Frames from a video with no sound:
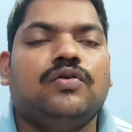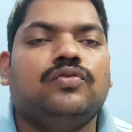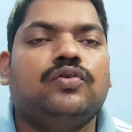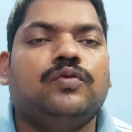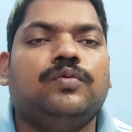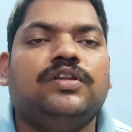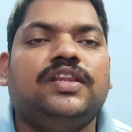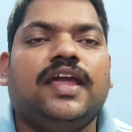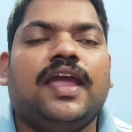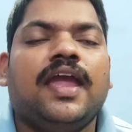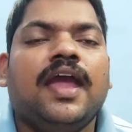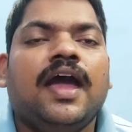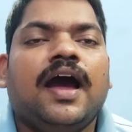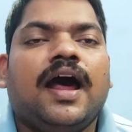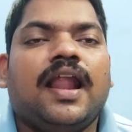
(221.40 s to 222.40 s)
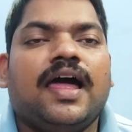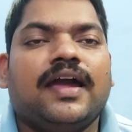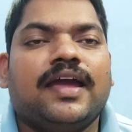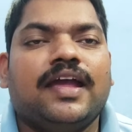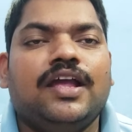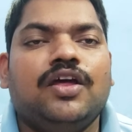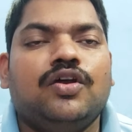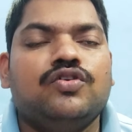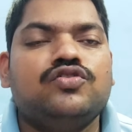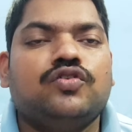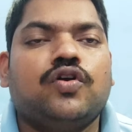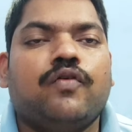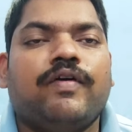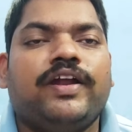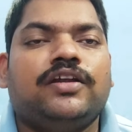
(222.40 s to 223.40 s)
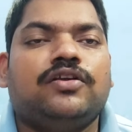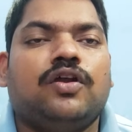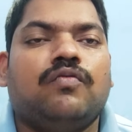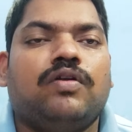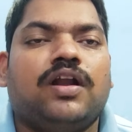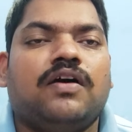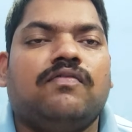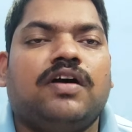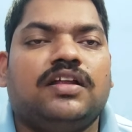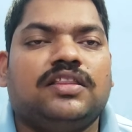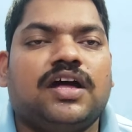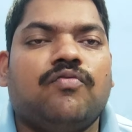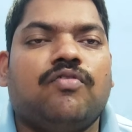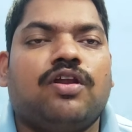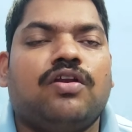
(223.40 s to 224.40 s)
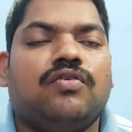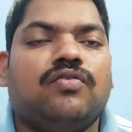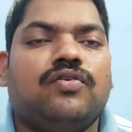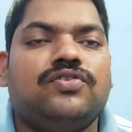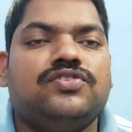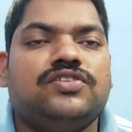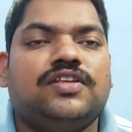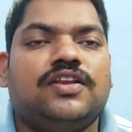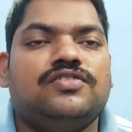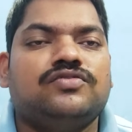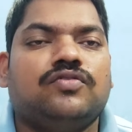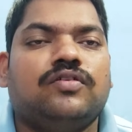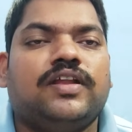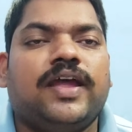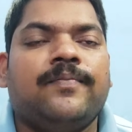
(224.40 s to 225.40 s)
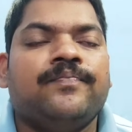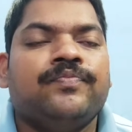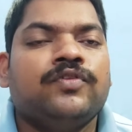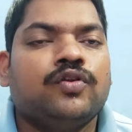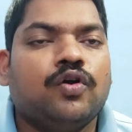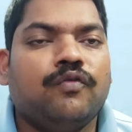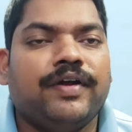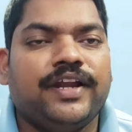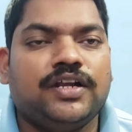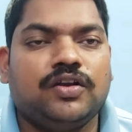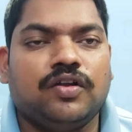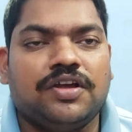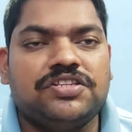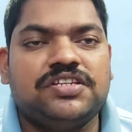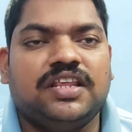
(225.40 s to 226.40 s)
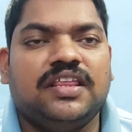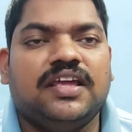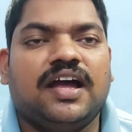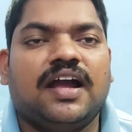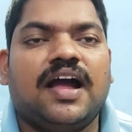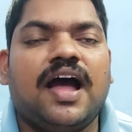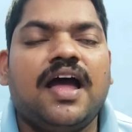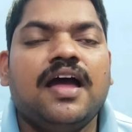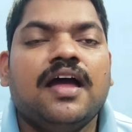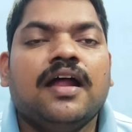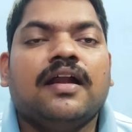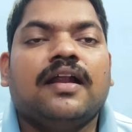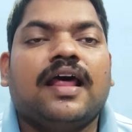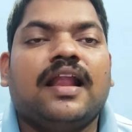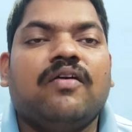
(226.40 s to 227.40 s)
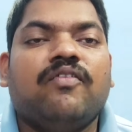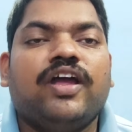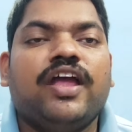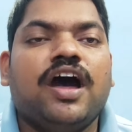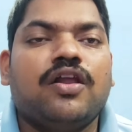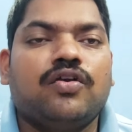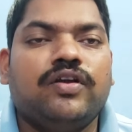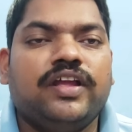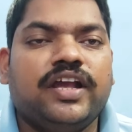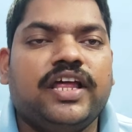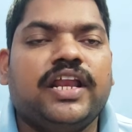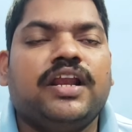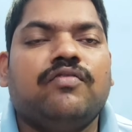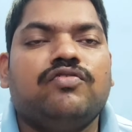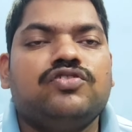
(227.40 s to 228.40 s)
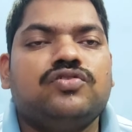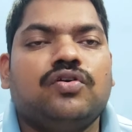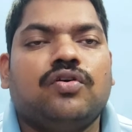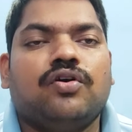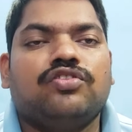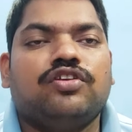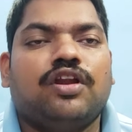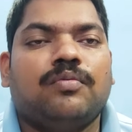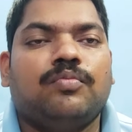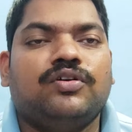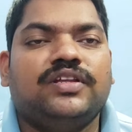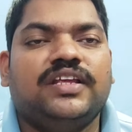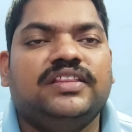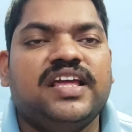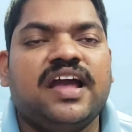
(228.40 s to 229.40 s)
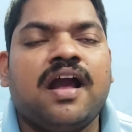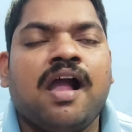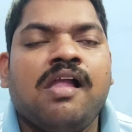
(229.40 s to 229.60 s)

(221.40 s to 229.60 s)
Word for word: అవుతూ ఉంది అలాగే ఈ రోజు కువైట్ లో ఉన్న వాతావరణం గురించి తెలుసుకుంటే కువైట్ లో అత్యధికంగా నలభై ఆరు డిగ్రీల ఉష్ణోగ్రత నమోదైతే